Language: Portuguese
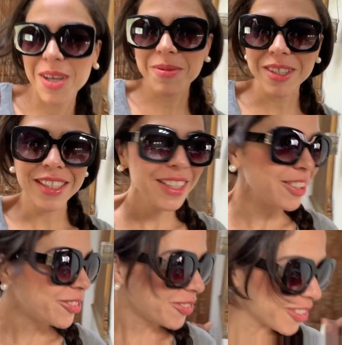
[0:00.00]

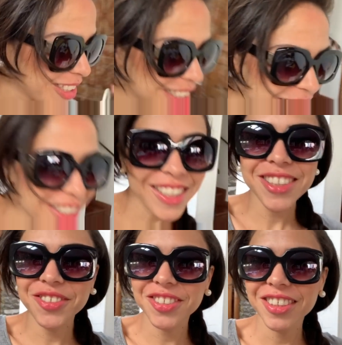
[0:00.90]
Bonito
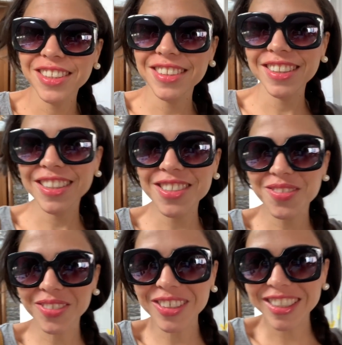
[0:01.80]
foi, foi intenso,
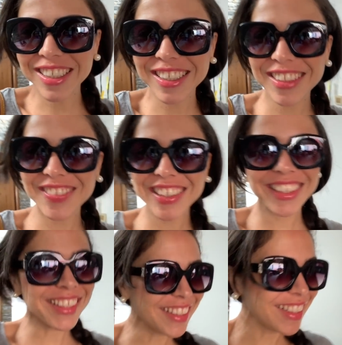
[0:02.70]
foi
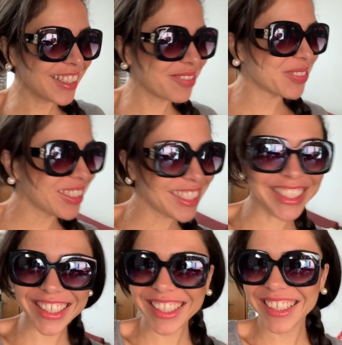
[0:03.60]
verdadeiro. Bom
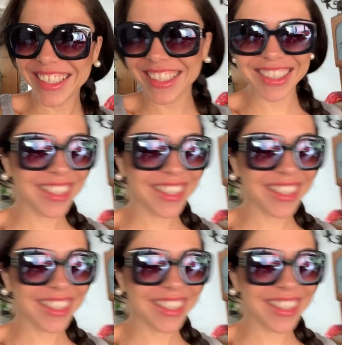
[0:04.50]
dia!